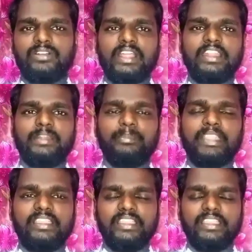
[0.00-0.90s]
ఉన్నారంటే
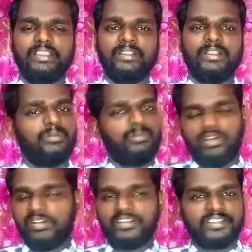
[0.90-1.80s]
పైకి
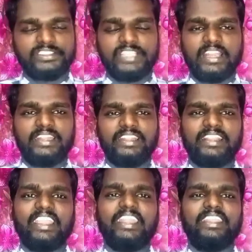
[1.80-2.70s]
బాగున్నాం సార్
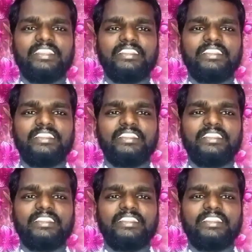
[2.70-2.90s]
అంటారు కానీ